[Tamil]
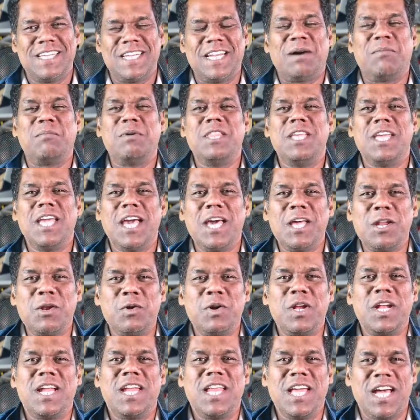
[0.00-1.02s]
நமது ஏரோ
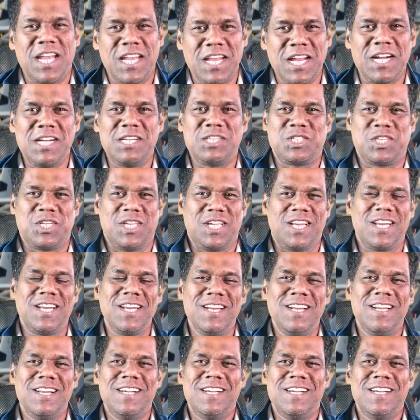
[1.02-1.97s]
இந்தியா நிகழ்ச்சியில்